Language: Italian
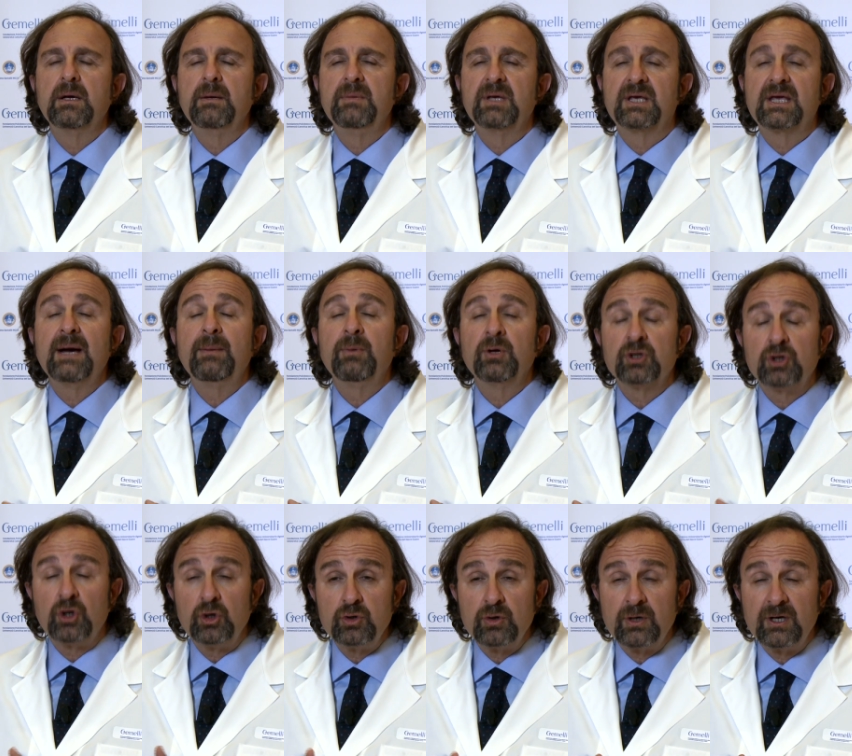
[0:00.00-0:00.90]
Mi chiamo
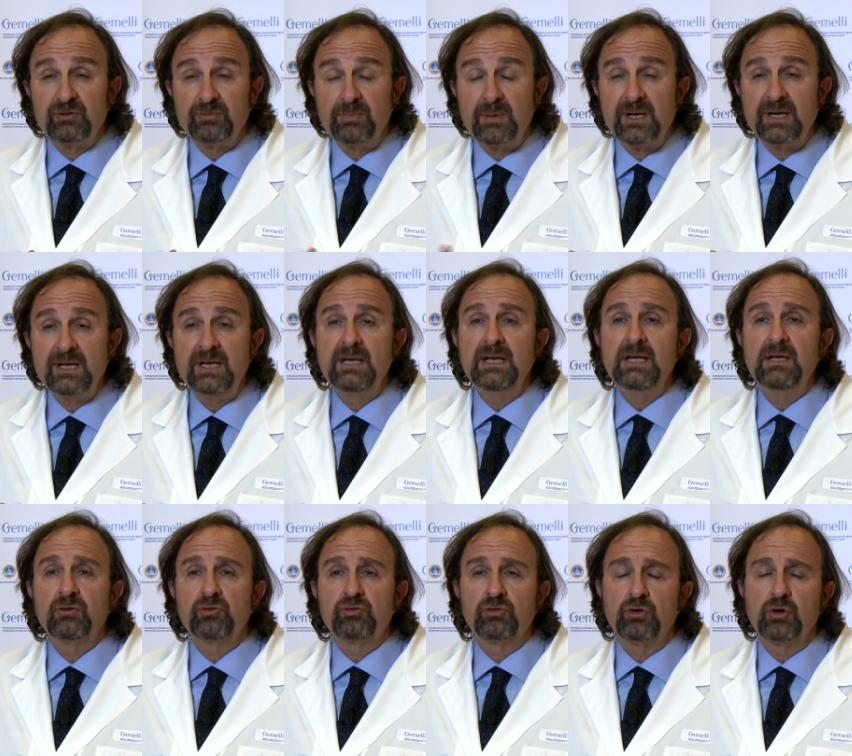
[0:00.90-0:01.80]
Antonio
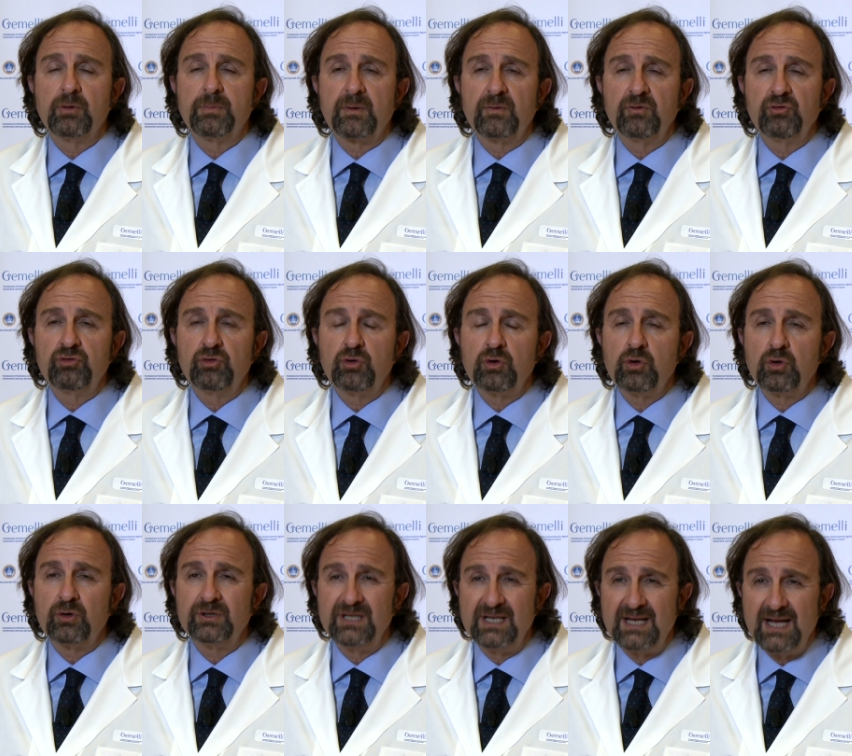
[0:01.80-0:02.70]
Gasbarrini, sono professore
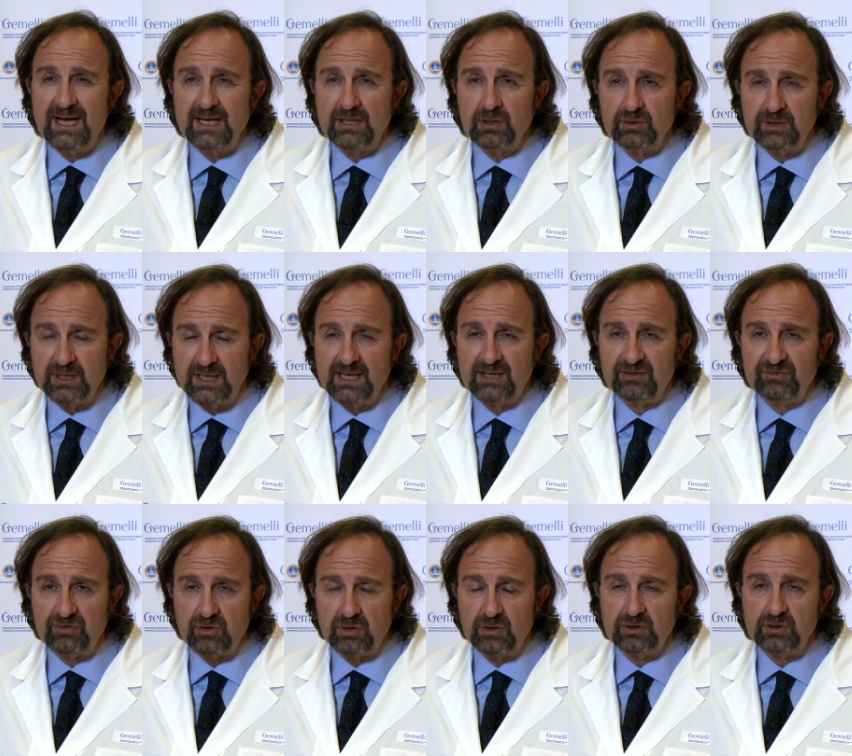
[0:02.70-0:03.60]
ordinario di
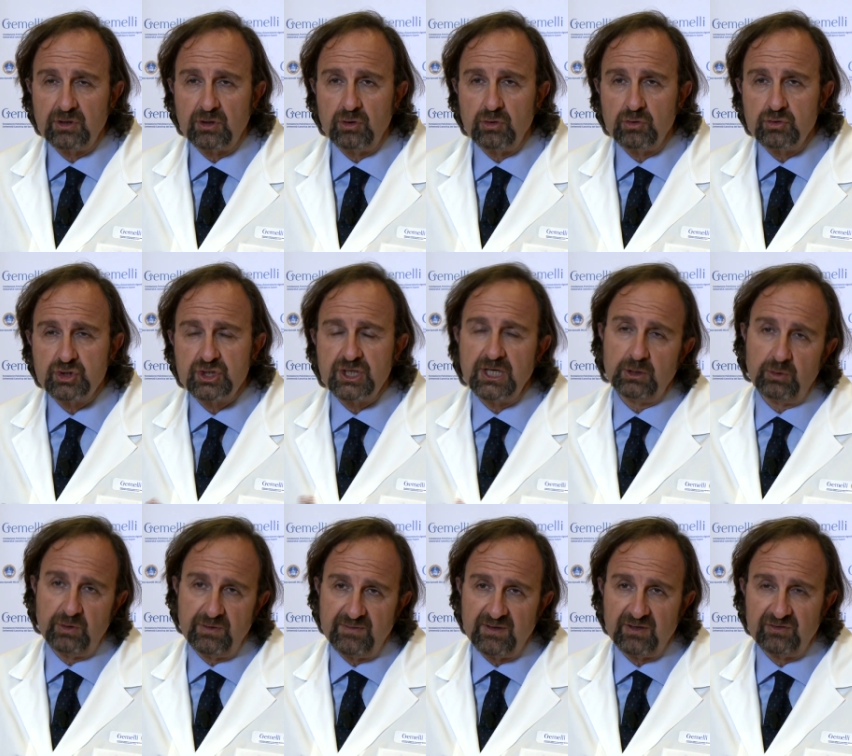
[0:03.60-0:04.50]
gastroenterologia
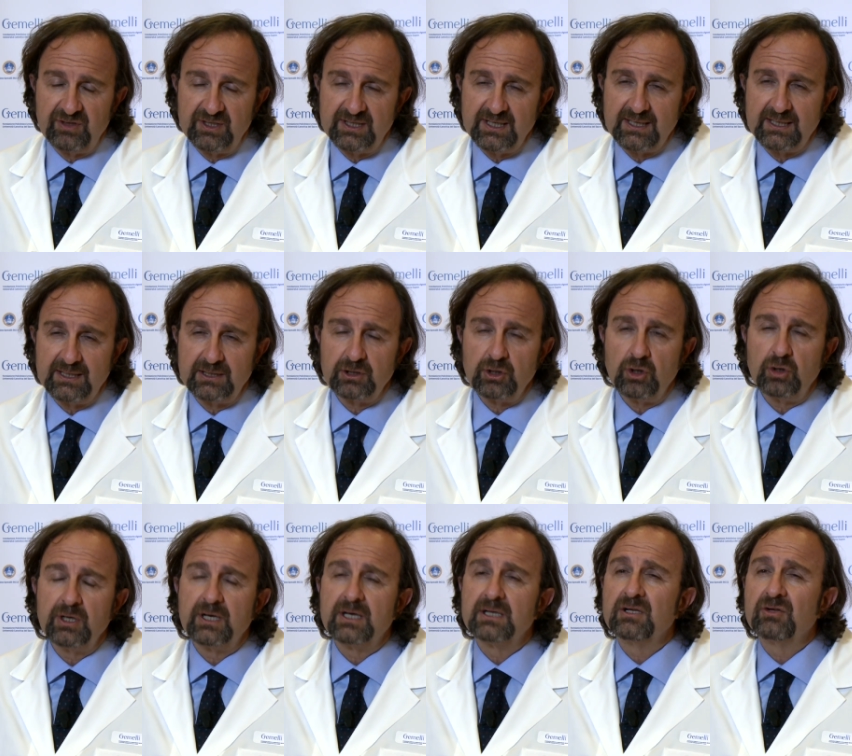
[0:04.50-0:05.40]
all'Università
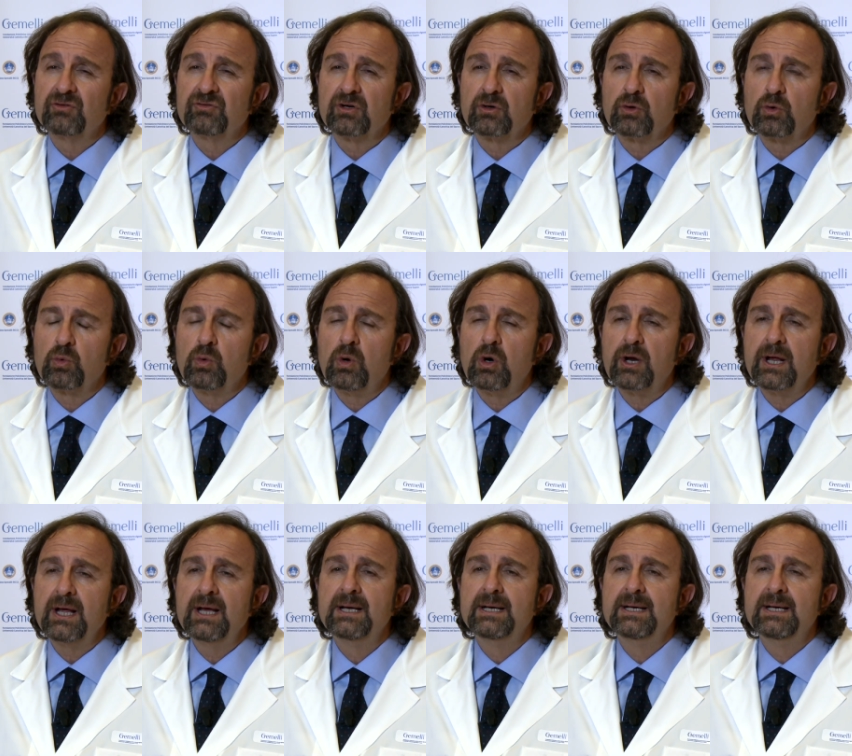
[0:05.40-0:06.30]
Cattolica del Sacro
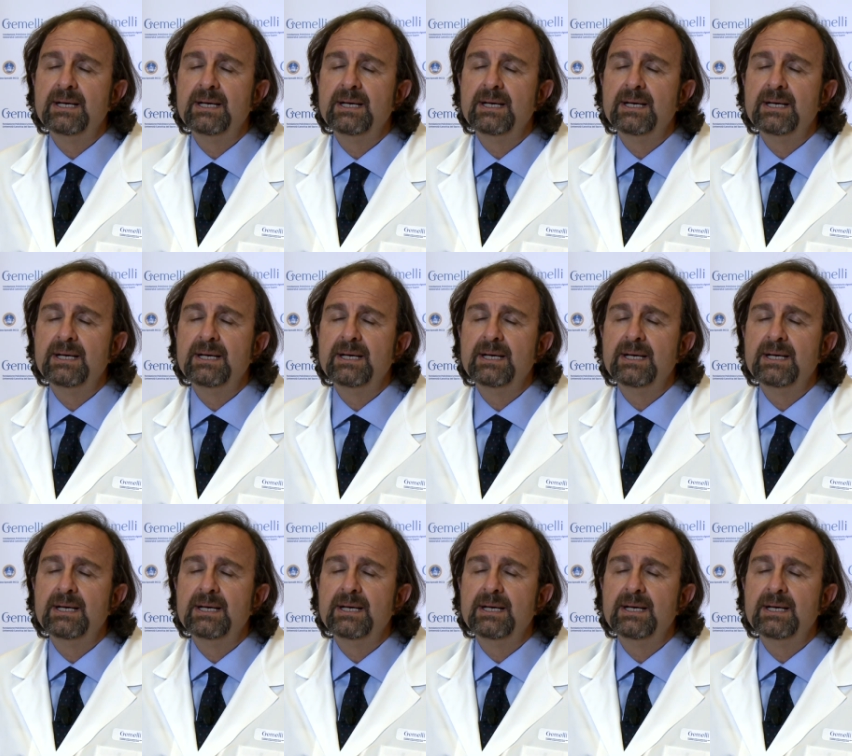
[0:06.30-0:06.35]
Cuore,